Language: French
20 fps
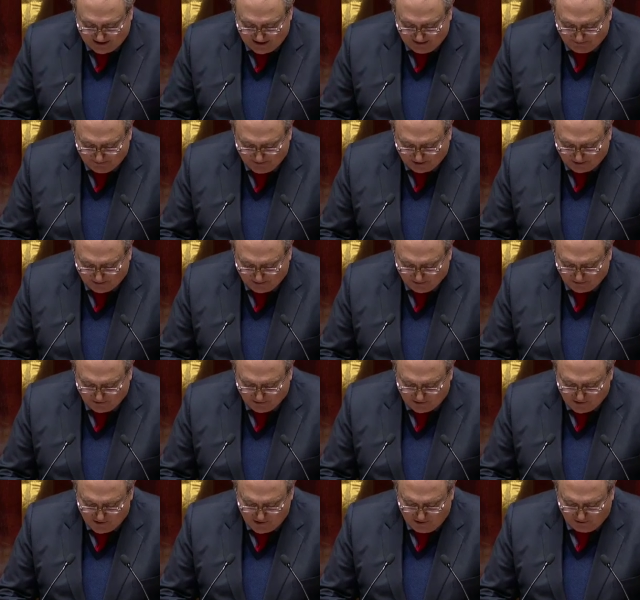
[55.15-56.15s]
des départements de
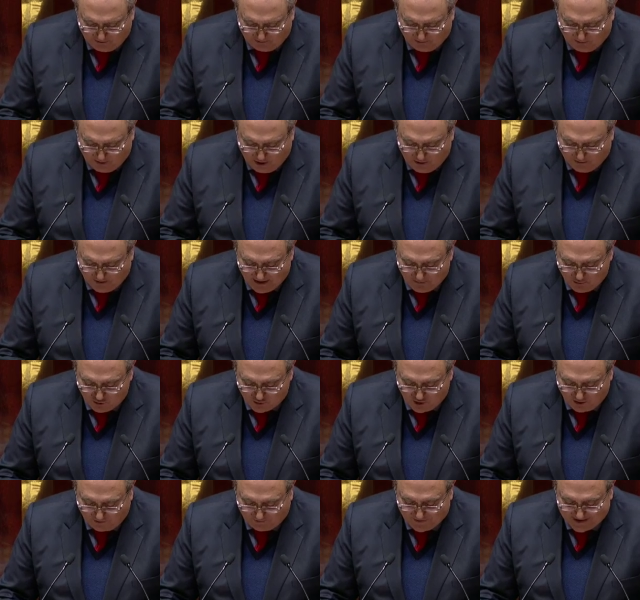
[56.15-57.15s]
Corse, prend des
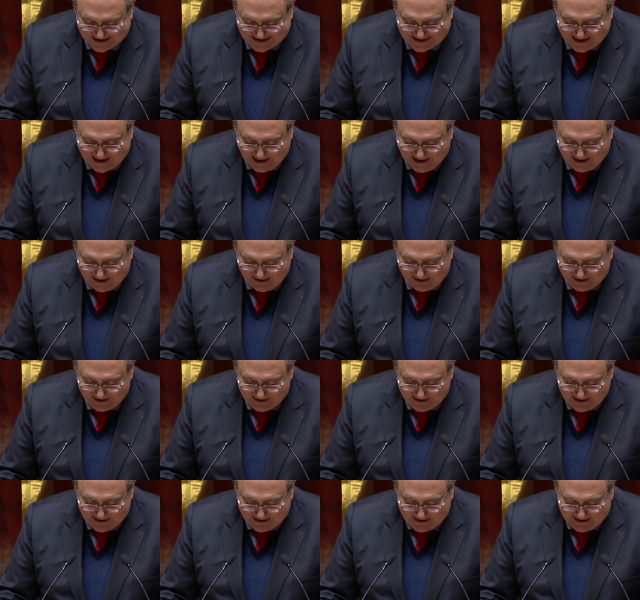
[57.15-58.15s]
mesures fiscales
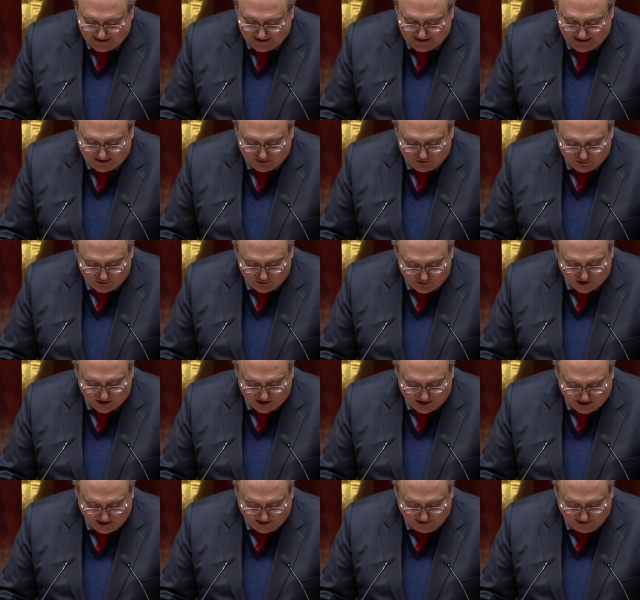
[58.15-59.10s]
qui touche